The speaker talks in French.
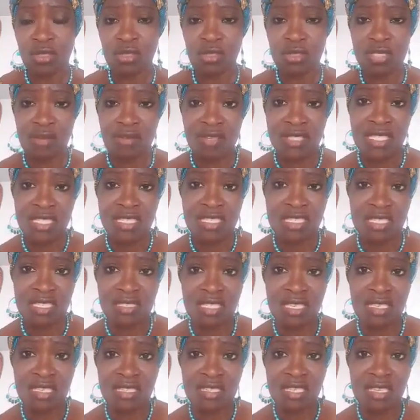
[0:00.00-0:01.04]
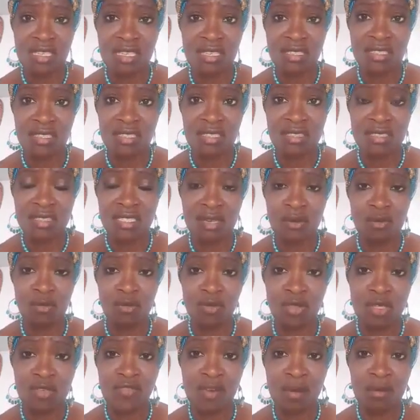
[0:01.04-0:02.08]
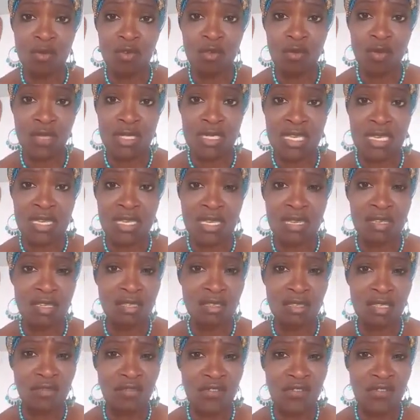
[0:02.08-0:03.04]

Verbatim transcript: Il y avait des, des, une femme guérée qui,